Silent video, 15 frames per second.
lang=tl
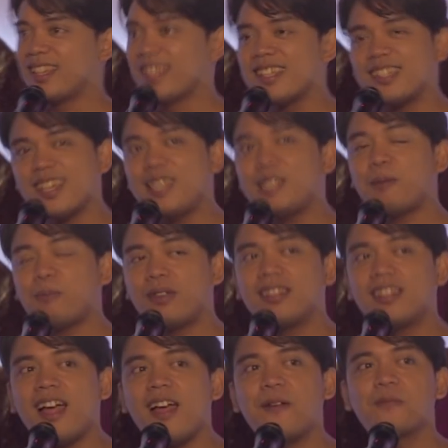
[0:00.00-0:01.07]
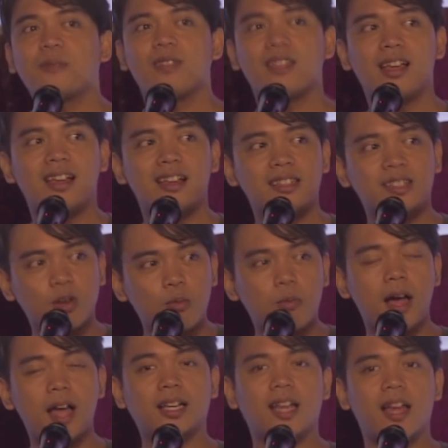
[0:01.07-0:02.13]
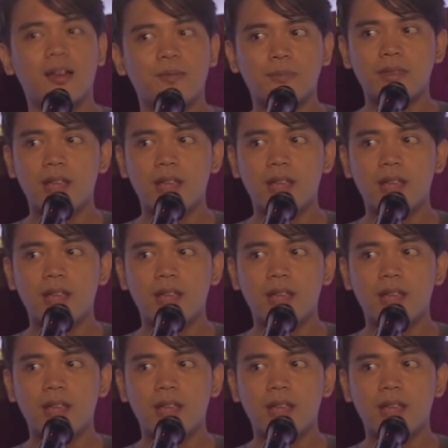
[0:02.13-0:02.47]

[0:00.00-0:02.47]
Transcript: Nasa isip kita sa umaga.